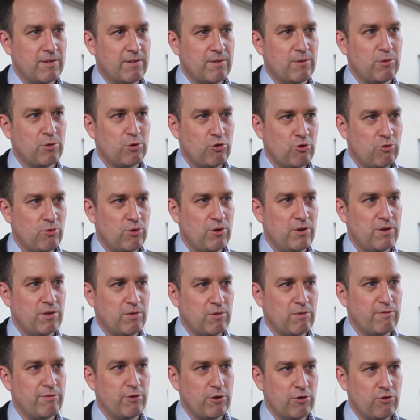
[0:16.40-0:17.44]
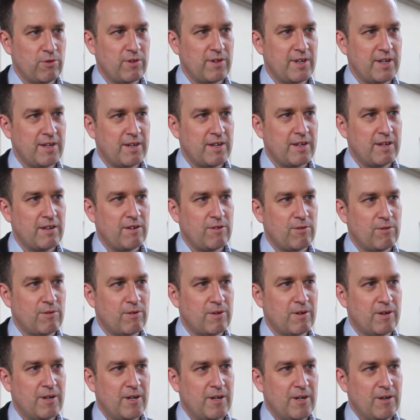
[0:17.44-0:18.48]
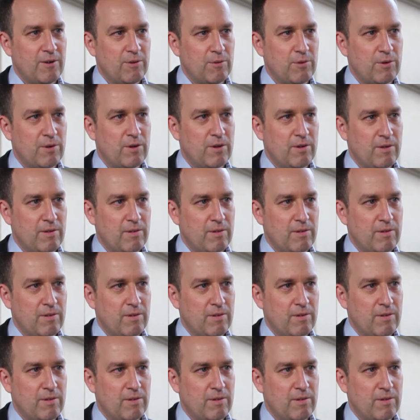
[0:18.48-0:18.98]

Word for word: Hochschulen und Forschungseinrichtungen. Und